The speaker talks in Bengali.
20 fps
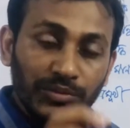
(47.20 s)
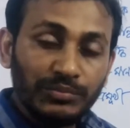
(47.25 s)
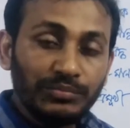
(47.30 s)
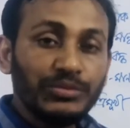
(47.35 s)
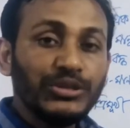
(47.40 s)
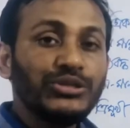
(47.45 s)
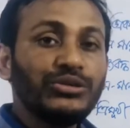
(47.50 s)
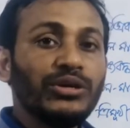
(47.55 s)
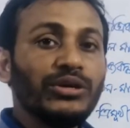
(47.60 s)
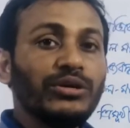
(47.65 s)

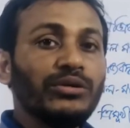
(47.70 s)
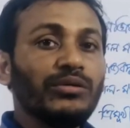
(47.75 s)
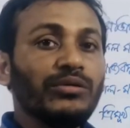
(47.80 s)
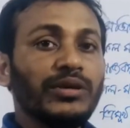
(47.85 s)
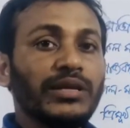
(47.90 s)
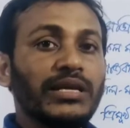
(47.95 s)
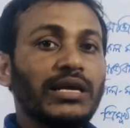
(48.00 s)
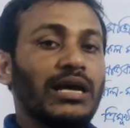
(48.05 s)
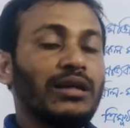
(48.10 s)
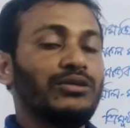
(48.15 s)
বিষয়গুলো
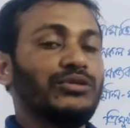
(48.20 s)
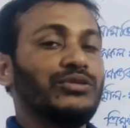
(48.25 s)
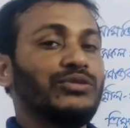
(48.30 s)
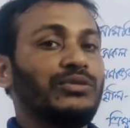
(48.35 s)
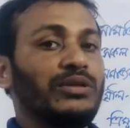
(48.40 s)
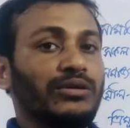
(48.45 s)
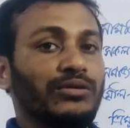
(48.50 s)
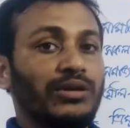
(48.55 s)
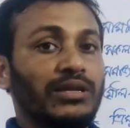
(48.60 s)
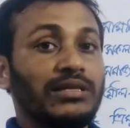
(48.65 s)
নিয়ে
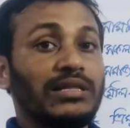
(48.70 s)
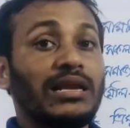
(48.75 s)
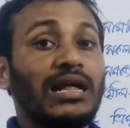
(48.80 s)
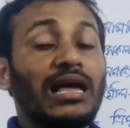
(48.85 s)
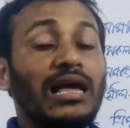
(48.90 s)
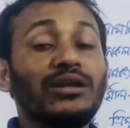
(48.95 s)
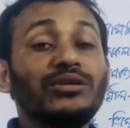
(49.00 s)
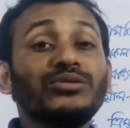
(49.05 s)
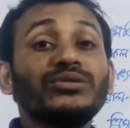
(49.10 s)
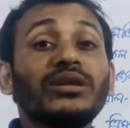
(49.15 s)
আলোচনা করে তার
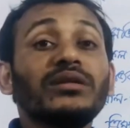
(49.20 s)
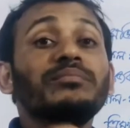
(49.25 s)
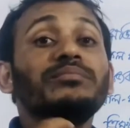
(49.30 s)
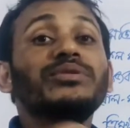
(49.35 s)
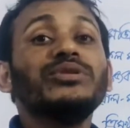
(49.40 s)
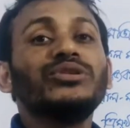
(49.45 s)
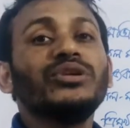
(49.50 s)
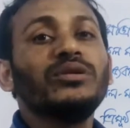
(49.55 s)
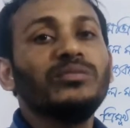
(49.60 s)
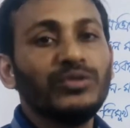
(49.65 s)
আলোচনার
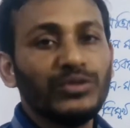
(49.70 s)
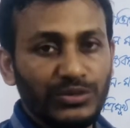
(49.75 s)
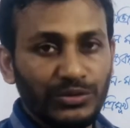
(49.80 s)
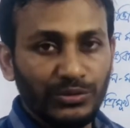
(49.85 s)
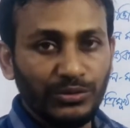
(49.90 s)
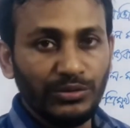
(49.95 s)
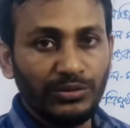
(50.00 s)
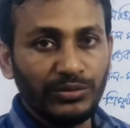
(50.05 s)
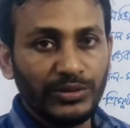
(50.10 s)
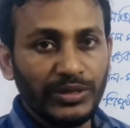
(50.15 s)

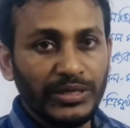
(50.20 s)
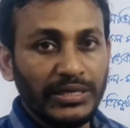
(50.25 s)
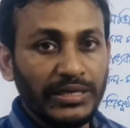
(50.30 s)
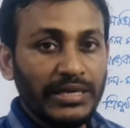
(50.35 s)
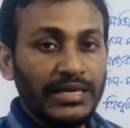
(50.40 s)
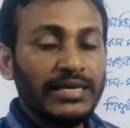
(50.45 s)
বিষয়বস্তুগুলো কি